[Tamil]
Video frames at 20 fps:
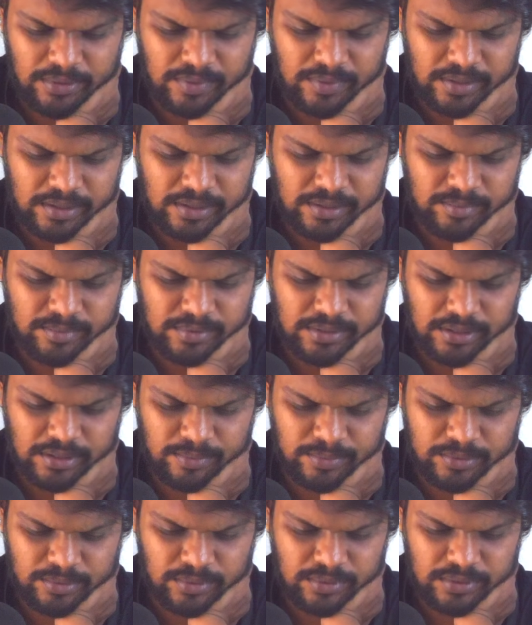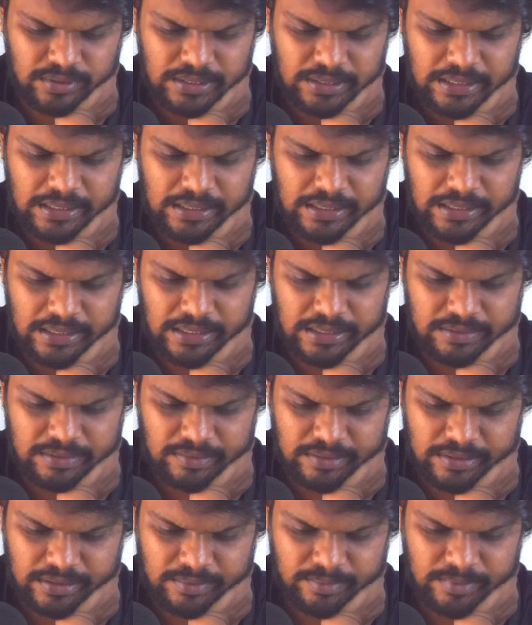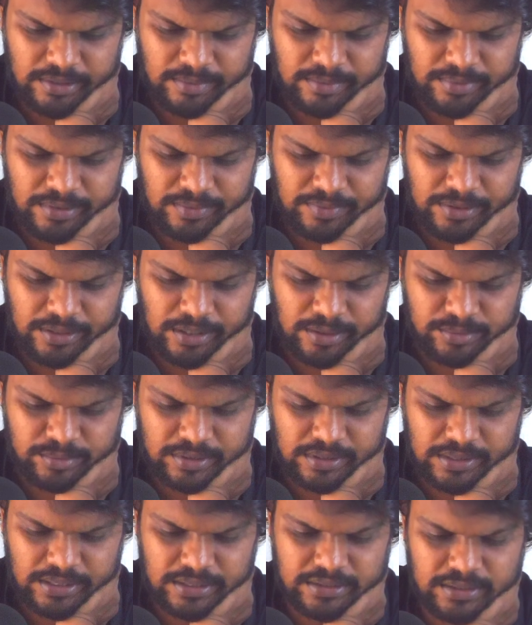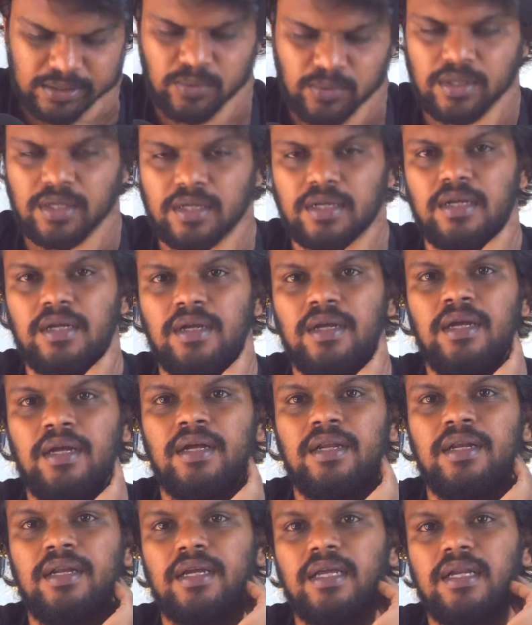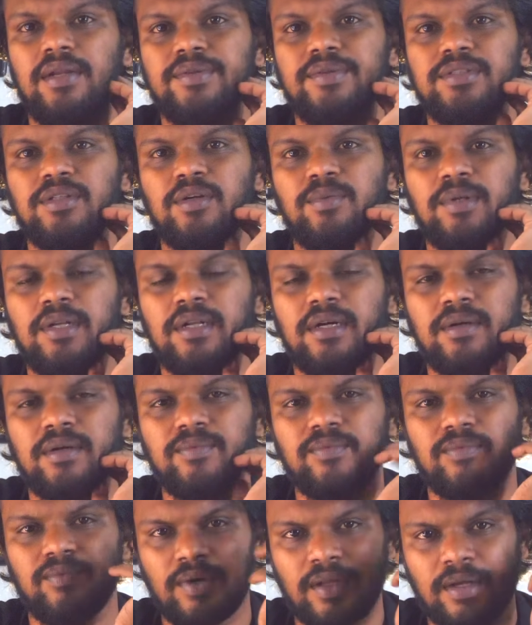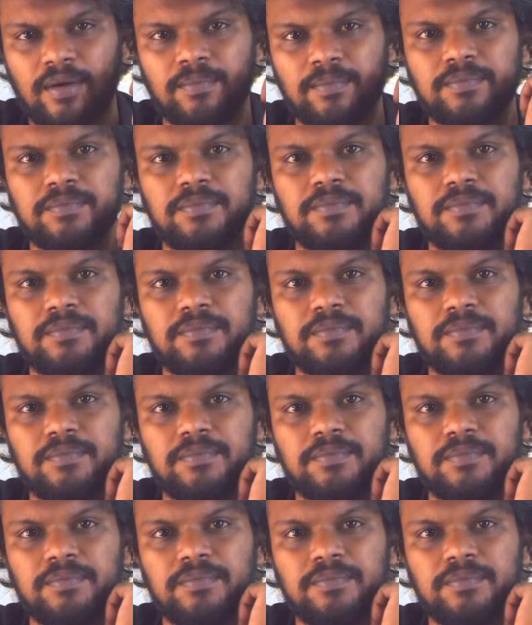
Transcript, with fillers: ஒரு வணக்கமும் யாருமே சொல்கிறது கிடையாது அதனால் வணக்கமே இல்லாமல் தான் வீடியோ ஆரம்பிச்சிட்டு இருக்கேன் சரி ஓகே இன்றைக்கி என்ன விஷயம் அப்படின்னா வணக்கம்